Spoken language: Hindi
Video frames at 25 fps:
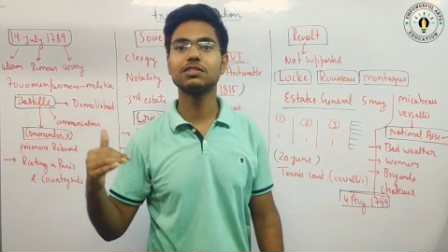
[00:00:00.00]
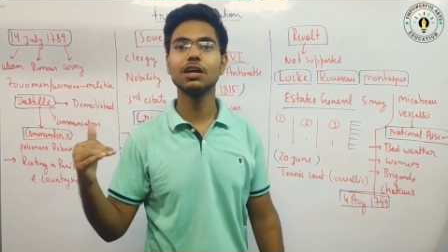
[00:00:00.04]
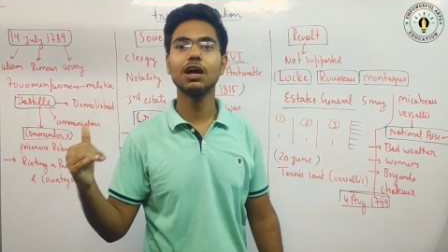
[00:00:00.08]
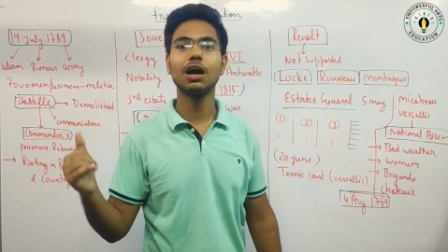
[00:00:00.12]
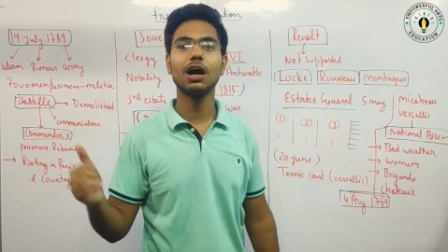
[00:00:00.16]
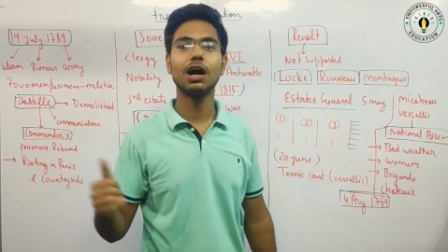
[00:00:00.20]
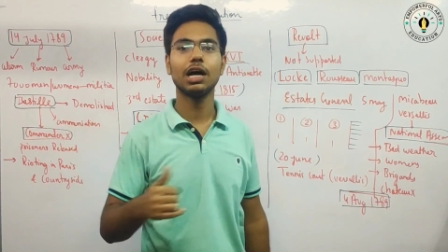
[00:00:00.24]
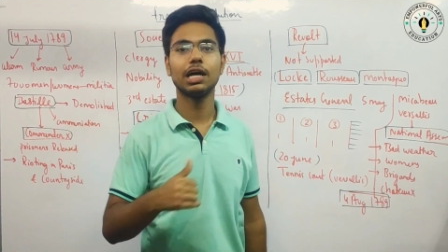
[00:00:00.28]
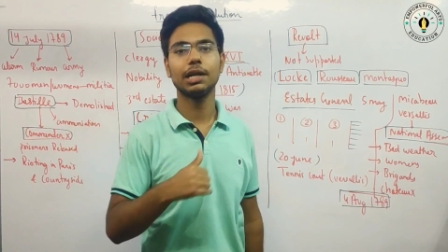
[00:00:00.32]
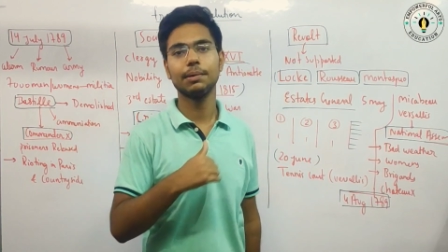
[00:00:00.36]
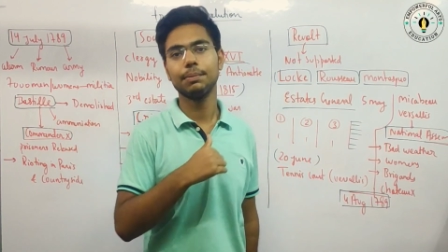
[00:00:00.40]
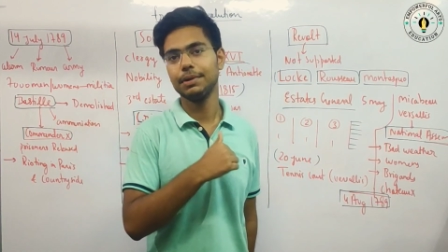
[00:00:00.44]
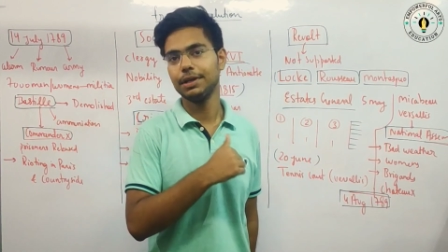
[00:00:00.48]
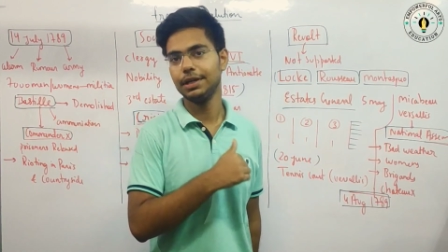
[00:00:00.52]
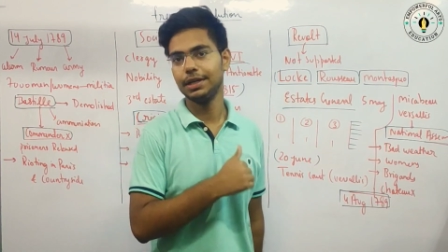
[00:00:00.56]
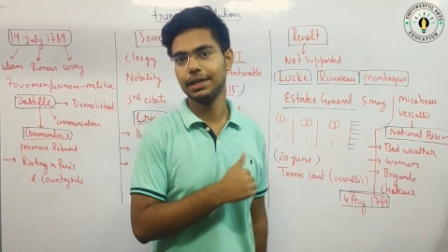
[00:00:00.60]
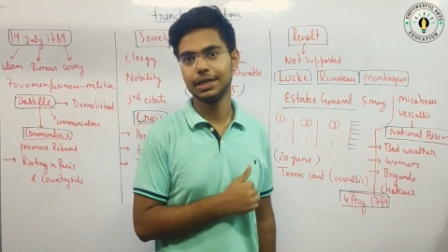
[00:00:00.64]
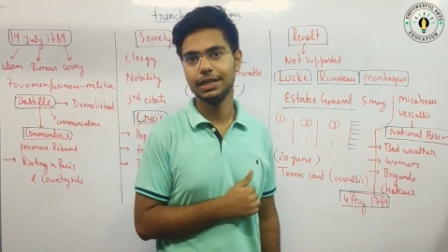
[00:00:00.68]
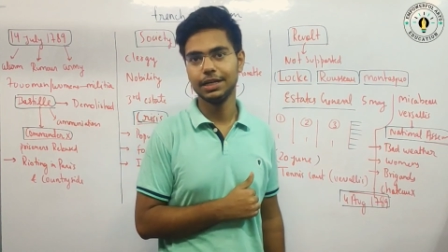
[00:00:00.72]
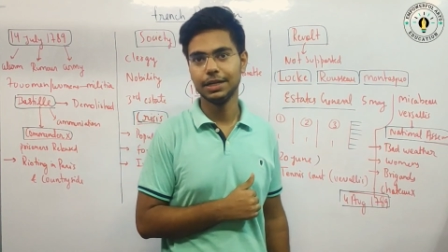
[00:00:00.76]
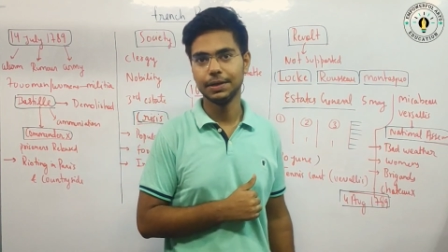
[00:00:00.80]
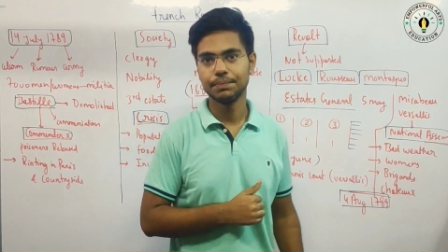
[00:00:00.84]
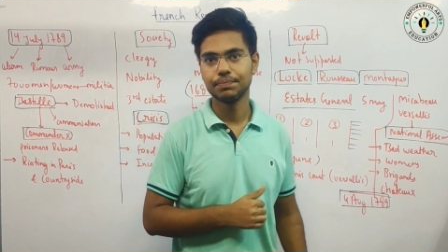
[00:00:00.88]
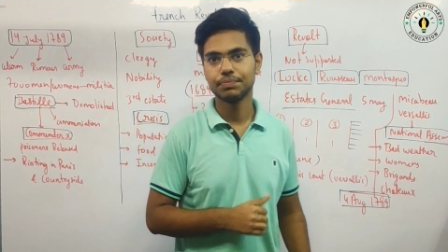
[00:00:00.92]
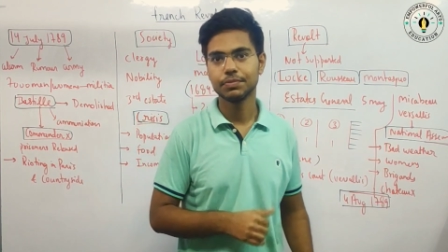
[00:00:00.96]
आर्मी
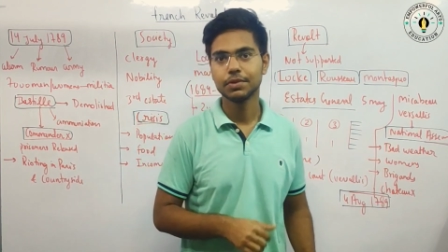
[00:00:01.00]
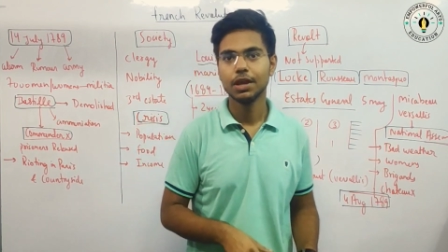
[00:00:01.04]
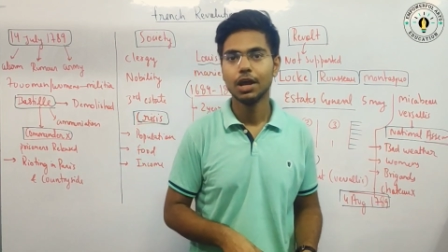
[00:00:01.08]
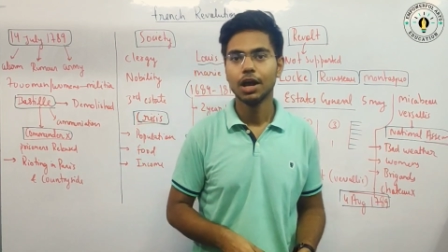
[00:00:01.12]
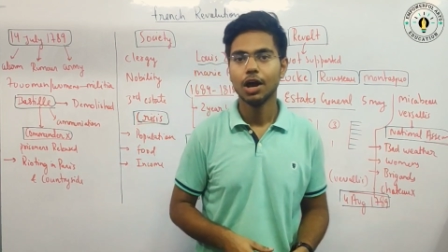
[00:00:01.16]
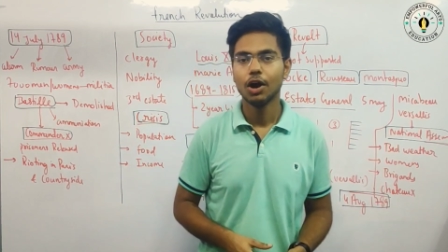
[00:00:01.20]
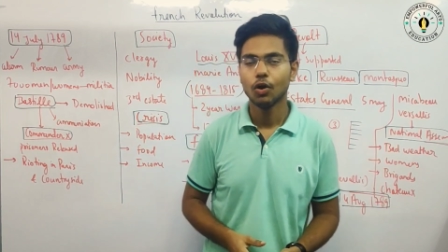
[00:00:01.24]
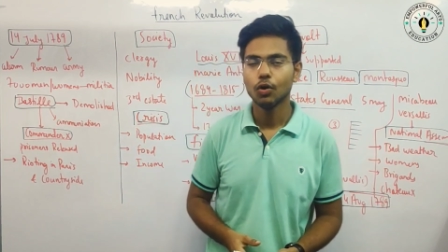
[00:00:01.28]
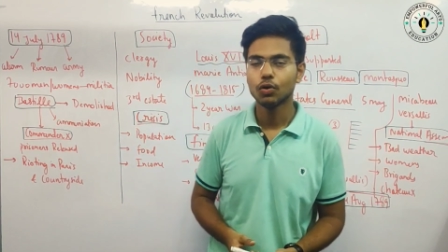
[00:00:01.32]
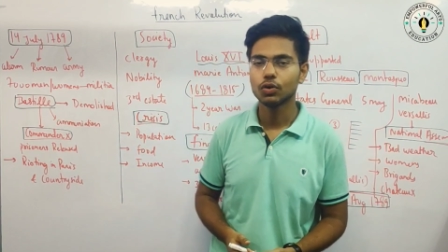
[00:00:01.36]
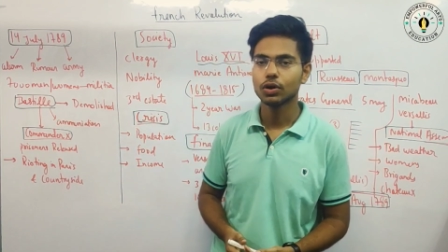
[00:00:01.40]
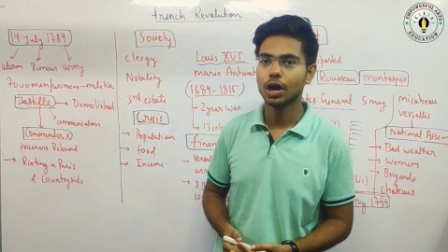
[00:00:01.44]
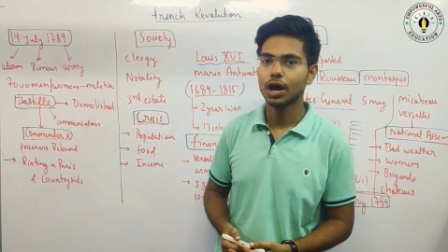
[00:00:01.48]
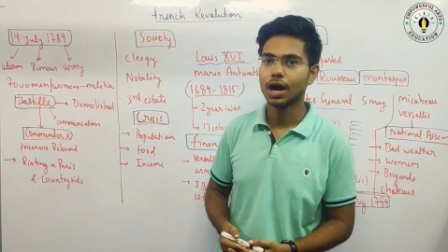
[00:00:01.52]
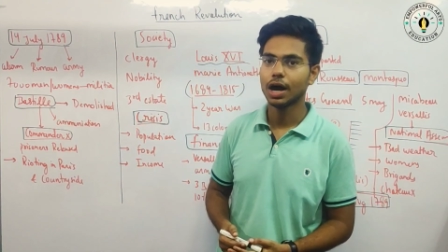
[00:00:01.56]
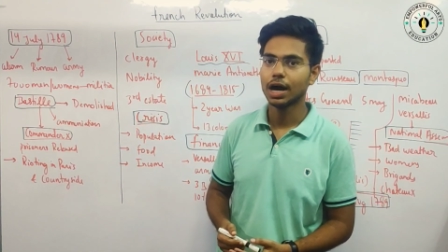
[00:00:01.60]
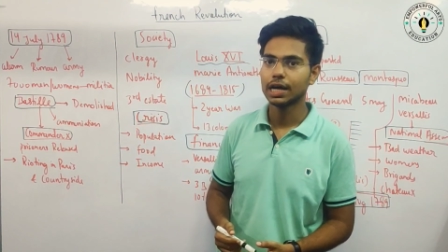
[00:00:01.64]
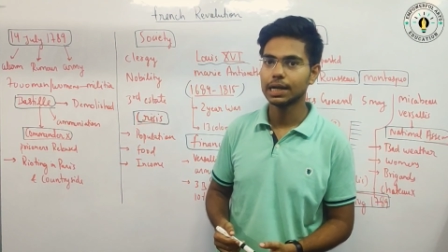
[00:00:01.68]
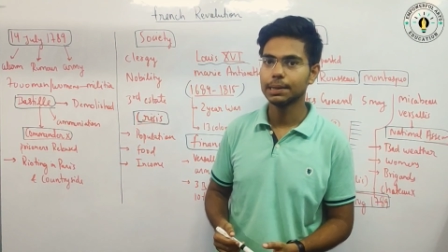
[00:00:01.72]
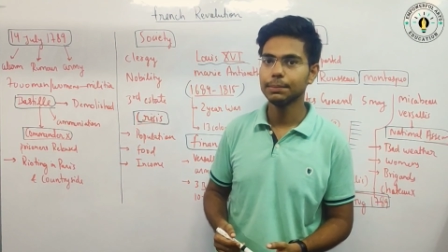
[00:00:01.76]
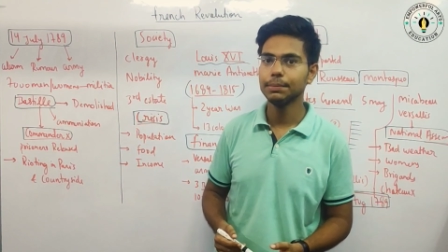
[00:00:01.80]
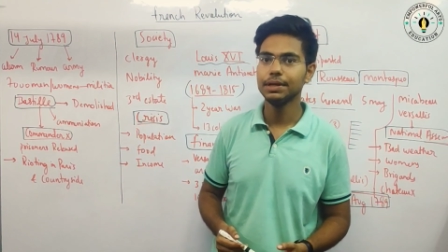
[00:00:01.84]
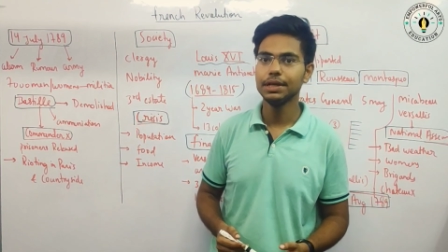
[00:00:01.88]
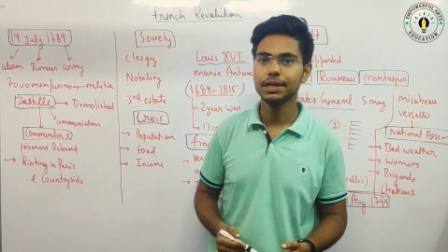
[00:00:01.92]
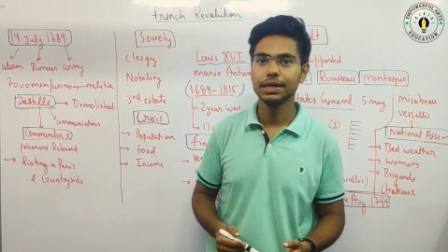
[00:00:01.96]
निकली और
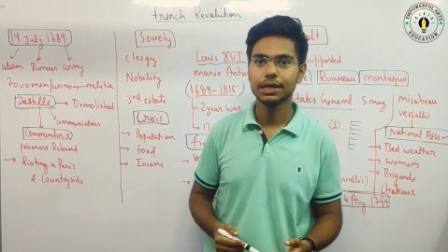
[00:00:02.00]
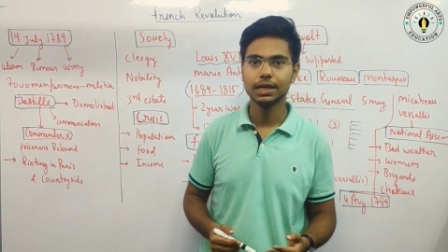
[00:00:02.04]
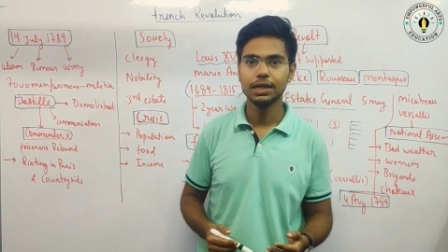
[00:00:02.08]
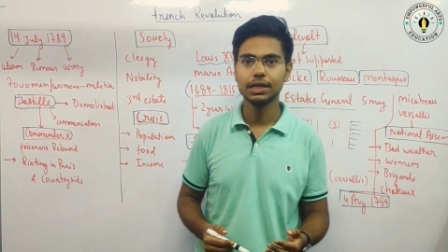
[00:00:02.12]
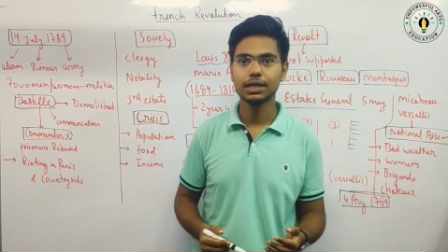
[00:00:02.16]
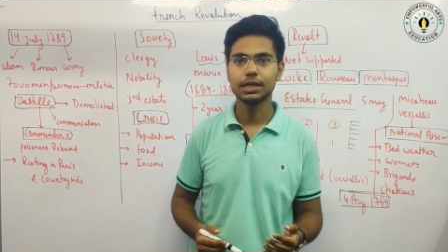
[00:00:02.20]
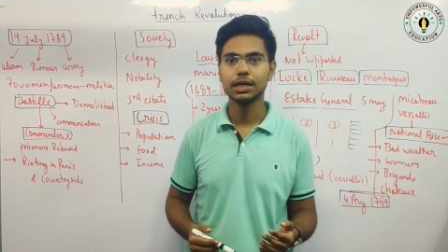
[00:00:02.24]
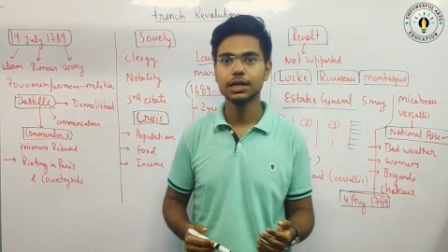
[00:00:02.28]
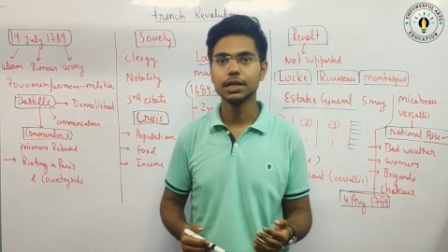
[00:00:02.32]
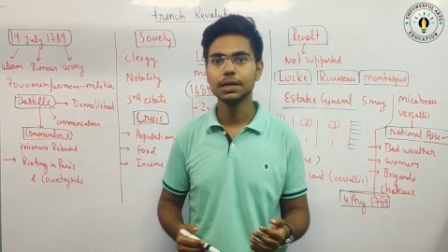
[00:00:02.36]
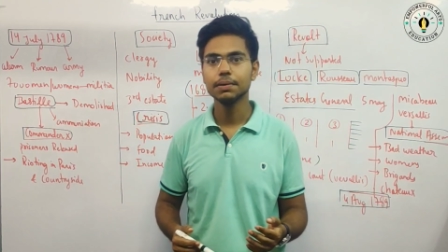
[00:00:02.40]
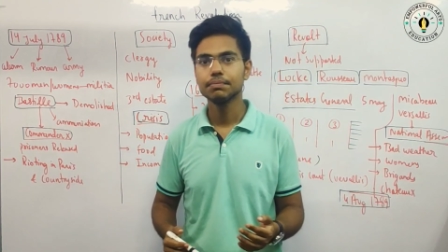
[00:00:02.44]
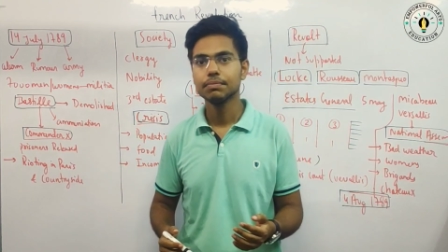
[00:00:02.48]
आर्मी निकल कर